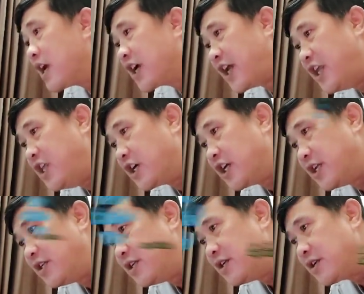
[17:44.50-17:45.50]
Kỷ Nhật Yên
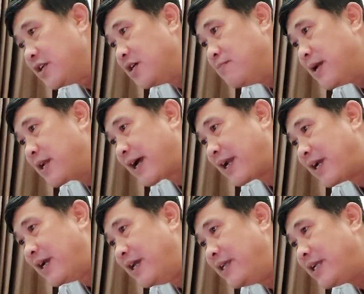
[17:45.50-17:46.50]
đứng bên cạnh
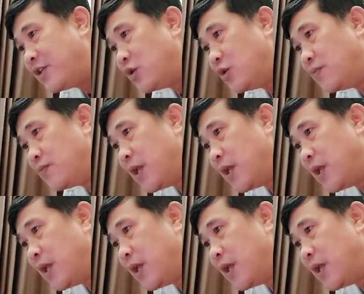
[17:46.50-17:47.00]
Lý Thanh Du,